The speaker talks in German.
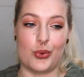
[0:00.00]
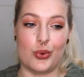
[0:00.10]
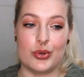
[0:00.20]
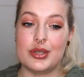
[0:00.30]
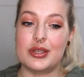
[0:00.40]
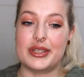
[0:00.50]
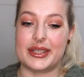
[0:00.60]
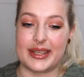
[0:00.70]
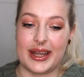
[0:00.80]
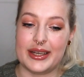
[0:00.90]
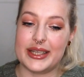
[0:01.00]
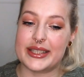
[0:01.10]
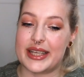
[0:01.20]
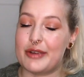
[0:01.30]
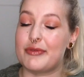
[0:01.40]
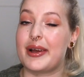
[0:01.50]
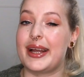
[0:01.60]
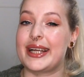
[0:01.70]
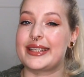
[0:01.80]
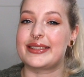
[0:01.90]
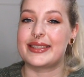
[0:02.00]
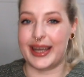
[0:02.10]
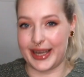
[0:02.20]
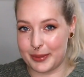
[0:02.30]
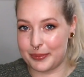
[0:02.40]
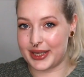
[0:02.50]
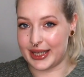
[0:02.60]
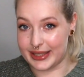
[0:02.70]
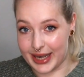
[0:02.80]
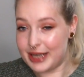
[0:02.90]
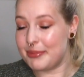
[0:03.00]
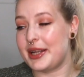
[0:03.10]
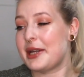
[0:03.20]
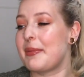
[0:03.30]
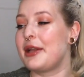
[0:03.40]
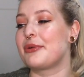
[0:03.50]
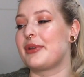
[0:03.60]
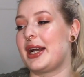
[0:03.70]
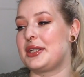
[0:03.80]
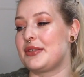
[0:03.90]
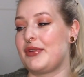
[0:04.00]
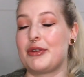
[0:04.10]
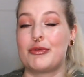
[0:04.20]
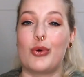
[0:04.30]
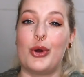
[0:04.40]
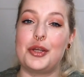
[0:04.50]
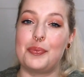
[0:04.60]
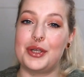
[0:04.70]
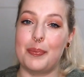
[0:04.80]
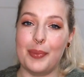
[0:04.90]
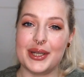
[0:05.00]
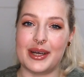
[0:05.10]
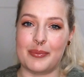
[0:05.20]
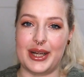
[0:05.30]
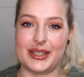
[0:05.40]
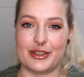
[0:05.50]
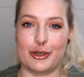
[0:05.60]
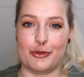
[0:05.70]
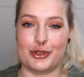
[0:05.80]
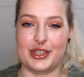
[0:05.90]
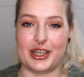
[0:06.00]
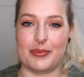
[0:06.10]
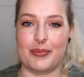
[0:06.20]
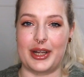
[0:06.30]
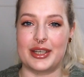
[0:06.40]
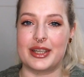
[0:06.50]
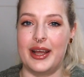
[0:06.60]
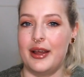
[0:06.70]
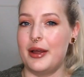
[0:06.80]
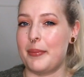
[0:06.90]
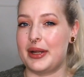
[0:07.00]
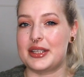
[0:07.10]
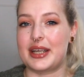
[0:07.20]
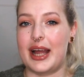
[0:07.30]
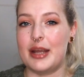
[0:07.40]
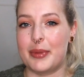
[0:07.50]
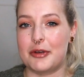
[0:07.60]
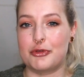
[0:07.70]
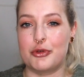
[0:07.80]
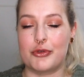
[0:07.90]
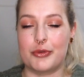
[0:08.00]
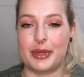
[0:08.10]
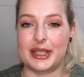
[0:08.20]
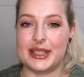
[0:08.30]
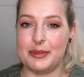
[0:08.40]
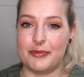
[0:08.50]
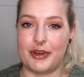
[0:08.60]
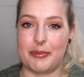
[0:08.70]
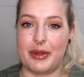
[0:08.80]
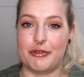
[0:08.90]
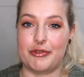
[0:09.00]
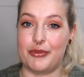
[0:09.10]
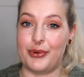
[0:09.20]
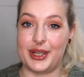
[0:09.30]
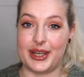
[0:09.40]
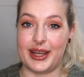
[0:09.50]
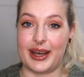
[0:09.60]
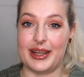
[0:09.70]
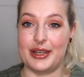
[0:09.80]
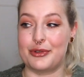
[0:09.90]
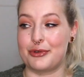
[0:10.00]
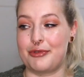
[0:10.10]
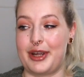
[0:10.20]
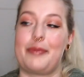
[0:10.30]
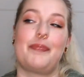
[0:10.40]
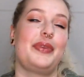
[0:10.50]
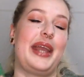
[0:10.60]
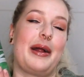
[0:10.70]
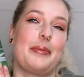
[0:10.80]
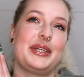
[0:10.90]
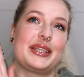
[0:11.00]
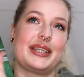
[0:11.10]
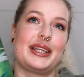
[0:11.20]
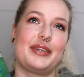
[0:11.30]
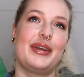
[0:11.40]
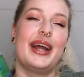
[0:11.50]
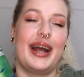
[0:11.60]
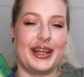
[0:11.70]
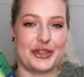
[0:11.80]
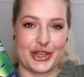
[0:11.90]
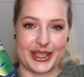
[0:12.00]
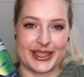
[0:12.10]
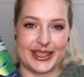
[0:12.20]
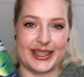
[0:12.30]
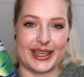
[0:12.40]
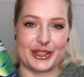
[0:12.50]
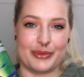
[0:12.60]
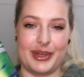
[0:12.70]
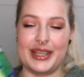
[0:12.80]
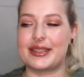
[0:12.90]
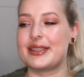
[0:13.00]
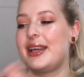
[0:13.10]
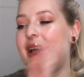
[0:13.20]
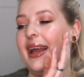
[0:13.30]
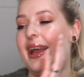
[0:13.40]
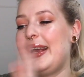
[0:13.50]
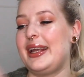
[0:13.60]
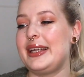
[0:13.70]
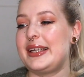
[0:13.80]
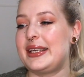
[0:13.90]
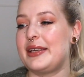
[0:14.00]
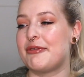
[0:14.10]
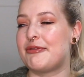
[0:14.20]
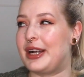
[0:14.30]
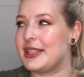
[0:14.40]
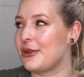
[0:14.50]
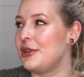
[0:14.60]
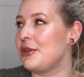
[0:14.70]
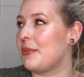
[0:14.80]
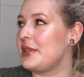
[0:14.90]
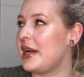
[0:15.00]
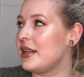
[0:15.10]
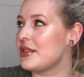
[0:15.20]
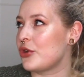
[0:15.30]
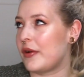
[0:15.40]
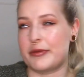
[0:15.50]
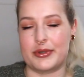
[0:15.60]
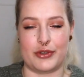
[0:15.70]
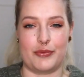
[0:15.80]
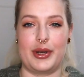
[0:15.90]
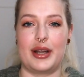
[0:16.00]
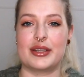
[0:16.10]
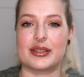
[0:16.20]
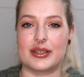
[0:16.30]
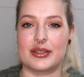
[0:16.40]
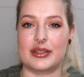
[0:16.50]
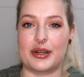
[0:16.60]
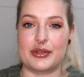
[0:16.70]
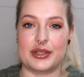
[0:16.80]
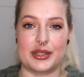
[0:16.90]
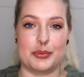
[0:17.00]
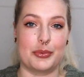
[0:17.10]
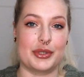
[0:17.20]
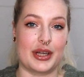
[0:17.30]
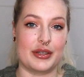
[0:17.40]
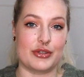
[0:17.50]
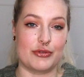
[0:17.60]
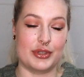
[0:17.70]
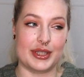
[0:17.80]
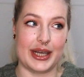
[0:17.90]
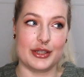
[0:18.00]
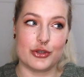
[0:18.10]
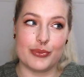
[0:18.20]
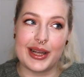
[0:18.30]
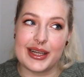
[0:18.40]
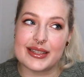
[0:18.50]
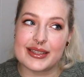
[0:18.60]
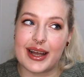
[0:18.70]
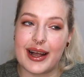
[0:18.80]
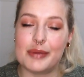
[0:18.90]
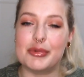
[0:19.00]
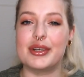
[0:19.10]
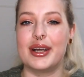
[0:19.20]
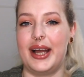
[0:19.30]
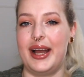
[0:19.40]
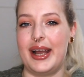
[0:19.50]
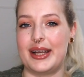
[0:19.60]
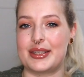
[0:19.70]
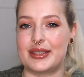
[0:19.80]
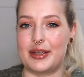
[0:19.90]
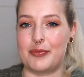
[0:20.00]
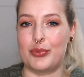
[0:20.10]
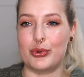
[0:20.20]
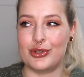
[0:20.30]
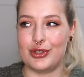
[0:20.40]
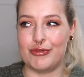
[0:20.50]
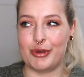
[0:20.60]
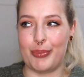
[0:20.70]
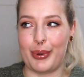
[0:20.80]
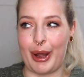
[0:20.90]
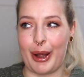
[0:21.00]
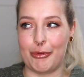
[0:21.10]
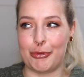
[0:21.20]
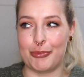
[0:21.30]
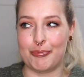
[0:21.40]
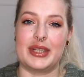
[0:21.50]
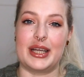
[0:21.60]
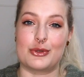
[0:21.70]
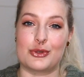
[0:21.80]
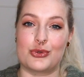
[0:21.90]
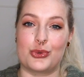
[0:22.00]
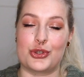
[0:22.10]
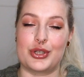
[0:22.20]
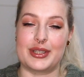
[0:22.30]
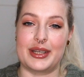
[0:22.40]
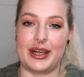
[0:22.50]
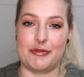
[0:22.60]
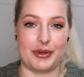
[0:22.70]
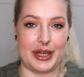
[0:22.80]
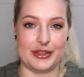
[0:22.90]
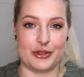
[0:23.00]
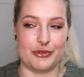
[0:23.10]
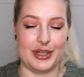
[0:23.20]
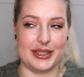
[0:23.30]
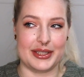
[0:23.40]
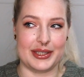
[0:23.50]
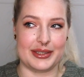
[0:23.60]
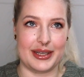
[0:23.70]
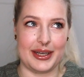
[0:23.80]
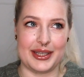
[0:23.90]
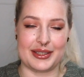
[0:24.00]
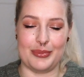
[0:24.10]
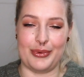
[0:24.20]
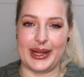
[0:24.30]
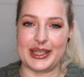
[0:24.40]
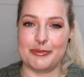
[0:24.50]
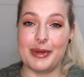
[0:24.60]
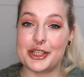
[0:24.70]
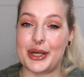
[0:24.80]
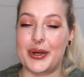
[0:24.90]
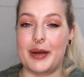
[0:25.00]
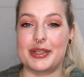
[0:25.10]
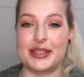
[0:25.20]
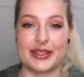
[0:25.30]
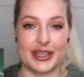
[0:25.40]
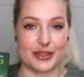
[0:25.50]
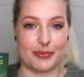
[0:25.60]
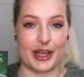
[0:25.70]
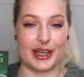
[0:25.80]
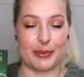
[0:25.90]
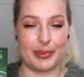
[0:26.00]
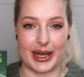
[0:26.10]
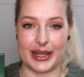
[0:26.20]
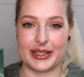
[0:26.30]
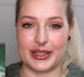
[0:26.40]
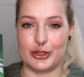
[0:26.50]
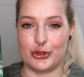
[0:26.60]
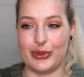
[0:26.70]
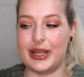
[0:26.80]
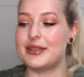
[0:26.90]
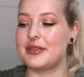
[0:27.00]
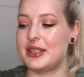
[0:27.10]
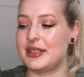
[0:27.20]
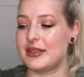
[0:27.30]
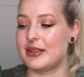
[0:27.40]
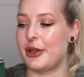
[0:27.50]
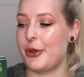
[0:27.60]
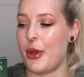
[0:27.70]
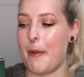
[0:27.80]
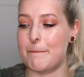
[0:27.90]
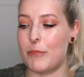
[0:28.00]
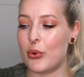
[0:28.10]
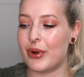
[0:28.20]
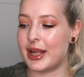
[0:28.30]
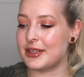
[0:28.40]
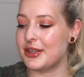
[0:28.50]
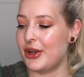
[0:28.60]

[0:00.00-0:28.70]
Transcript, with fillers: Und das Ende ist einfach extrem genial, meiner Meinung nach. Deswegen freue ich mich mit am meisten auf den dritten Band. Band 3, Band 5 und Band 7 waren meine Favoriten der Reihe. Insofern ja, habe ich jetzt endlich ein Schätzchen da zum Lesen. Ich weiß noch nicht, ob ich alles schaffe, was auf meiner Liste ist, dadurch, dass ich momentan nicht so viel Zeit zum Lesen habe. Es ist sehr positiv geplant. Ansonsten rutscht das halt einfach alles auf die Leseliste der nächsten Monate. Mal schauen. Aber es ist erstmal geplant zu lesen diesen Monat.